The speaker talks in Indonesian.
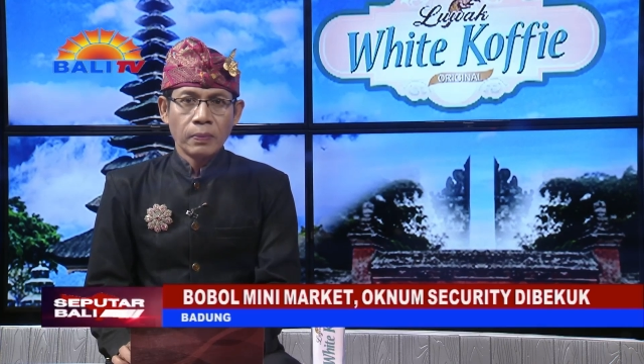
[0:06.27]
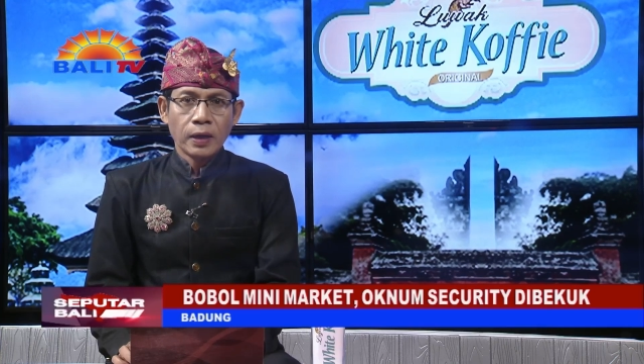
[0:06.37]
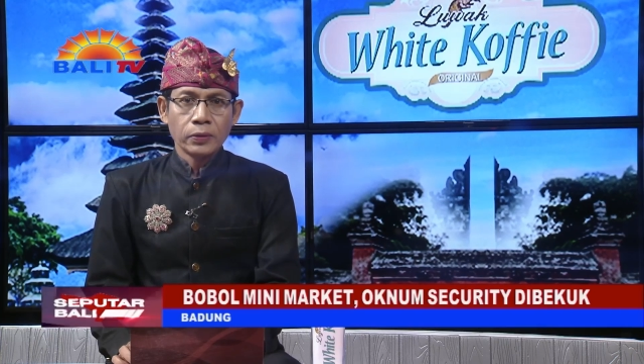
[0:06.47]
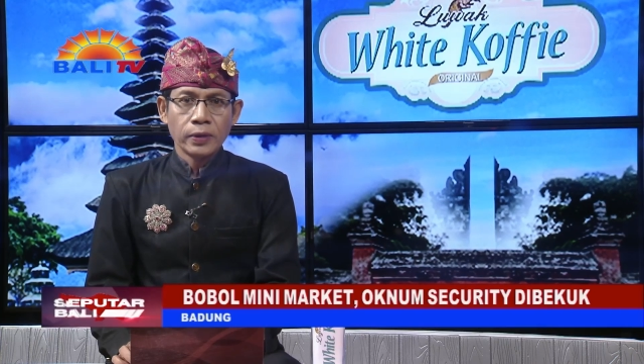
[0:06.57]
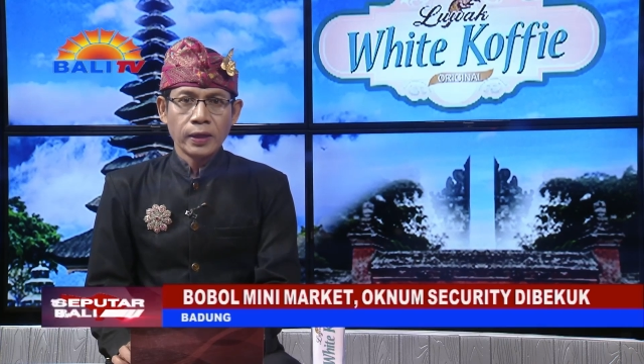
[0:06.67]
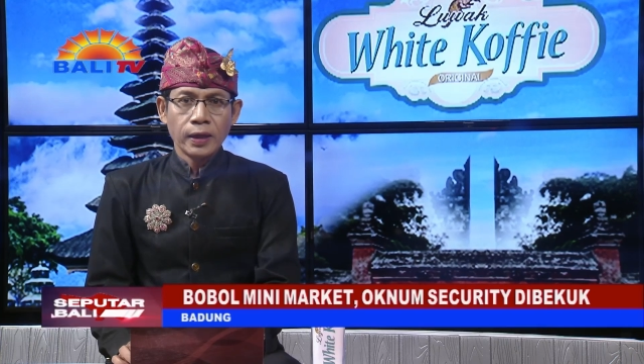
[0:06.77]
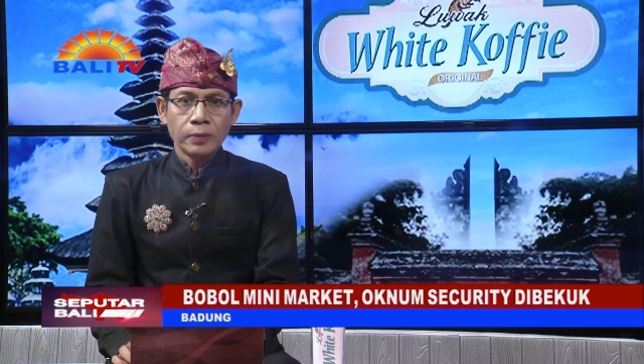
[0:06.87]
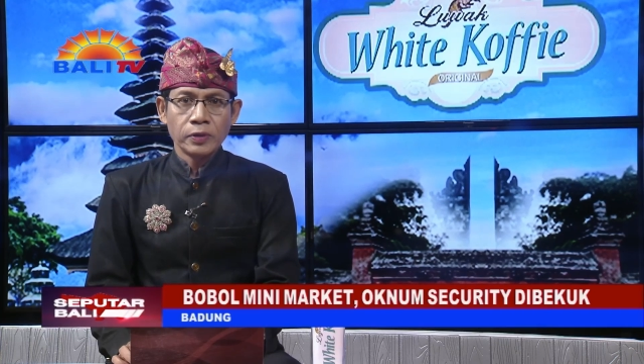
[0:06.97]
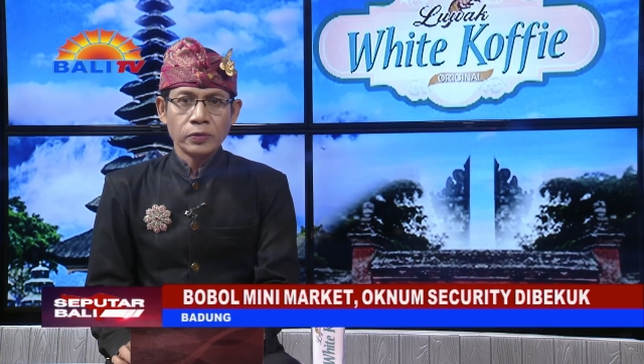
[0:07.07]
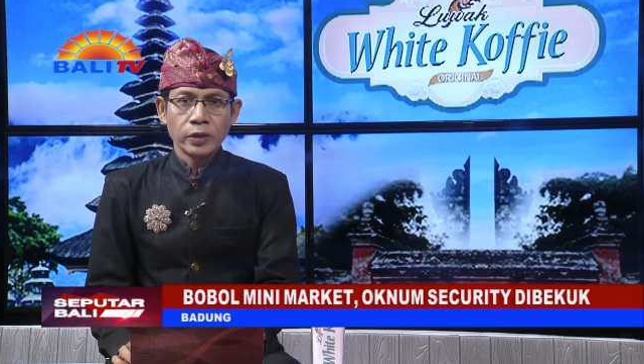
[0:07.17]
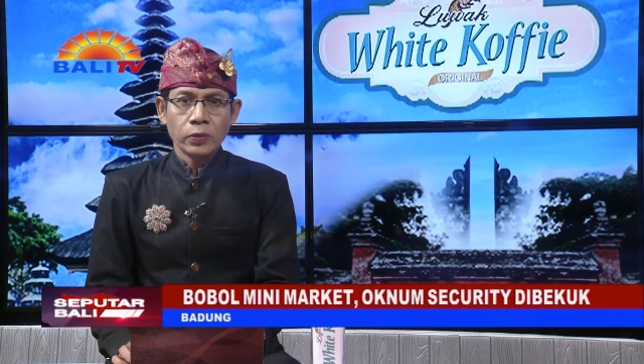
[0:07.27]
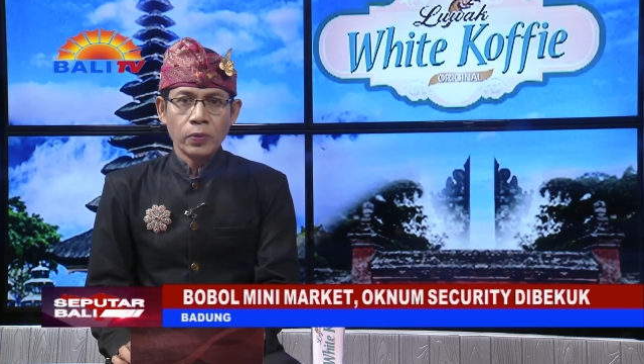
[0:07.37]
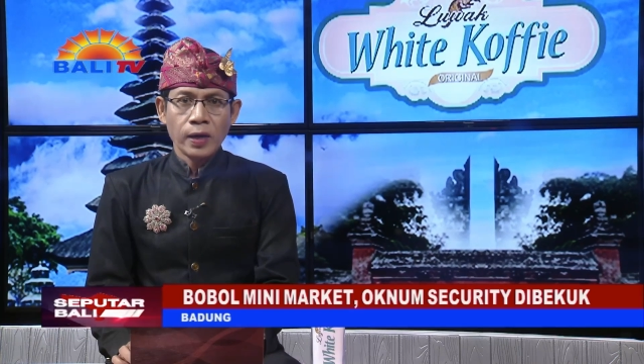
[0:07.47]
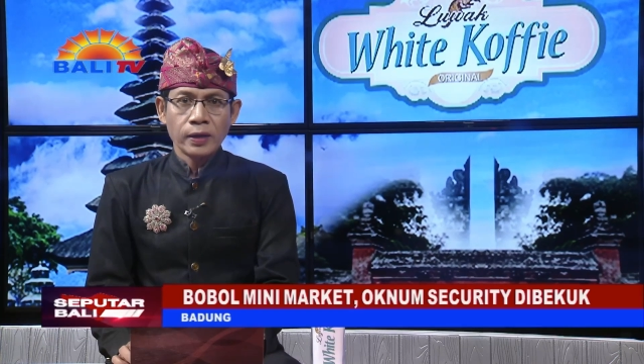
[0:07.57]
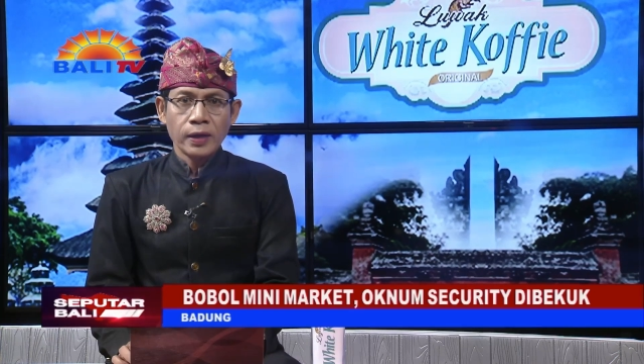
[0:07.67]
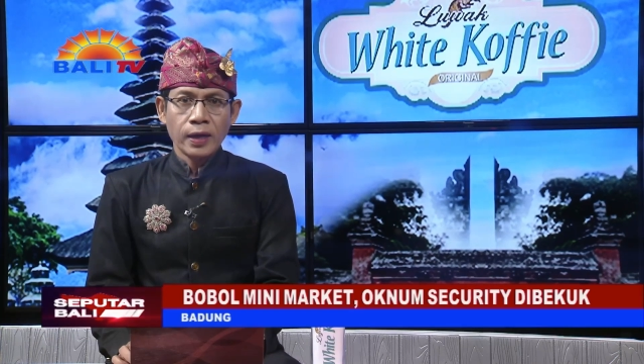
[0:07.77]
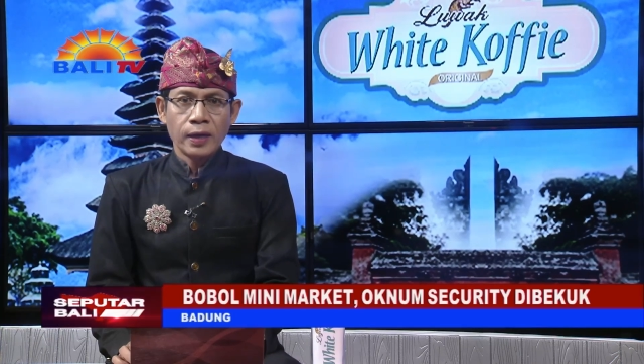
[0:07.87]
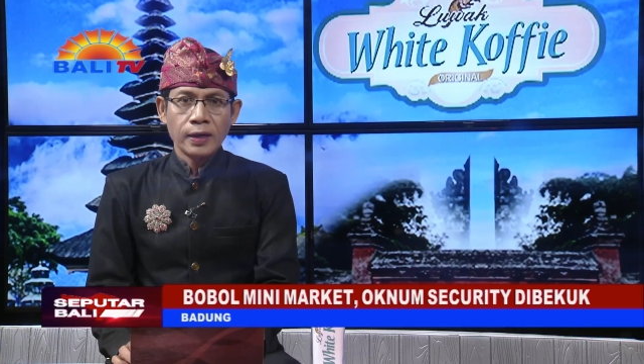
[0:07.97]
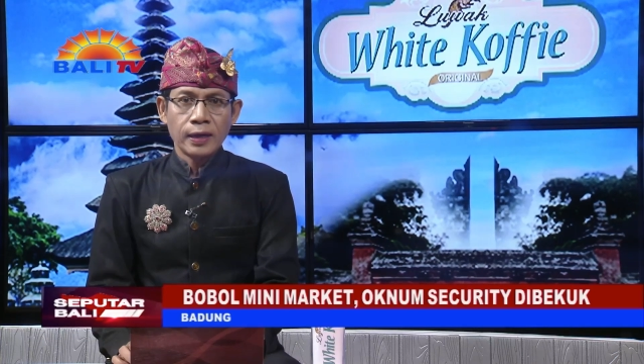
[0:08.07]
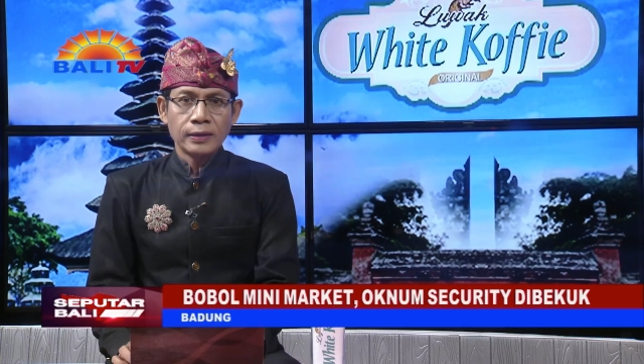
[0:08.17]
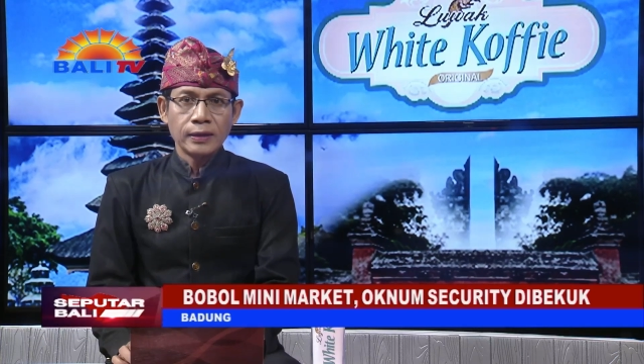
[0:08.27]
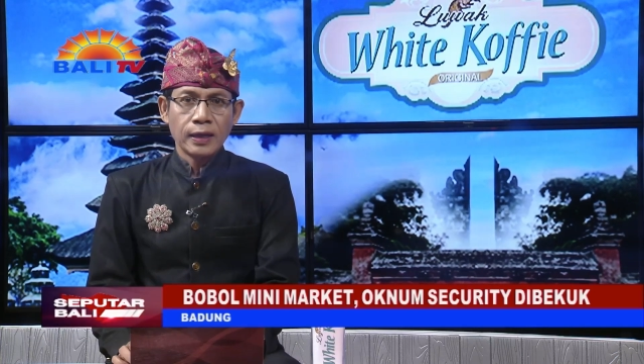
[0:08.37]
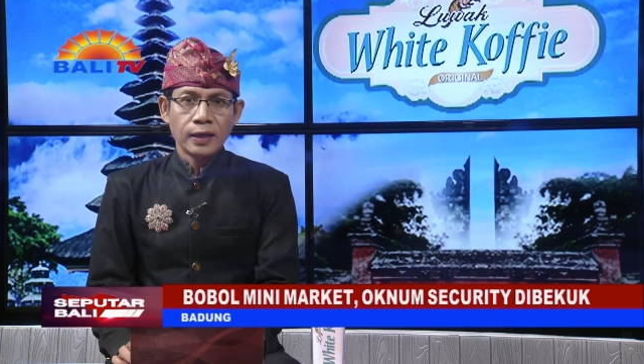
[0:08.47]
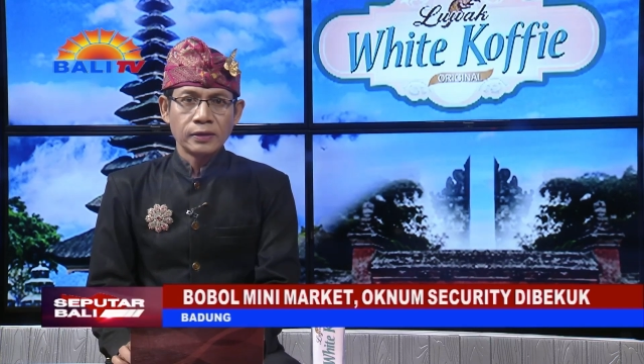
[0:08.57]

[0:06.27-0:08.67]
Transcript: Pelaku nekat mencuri uang yang ada di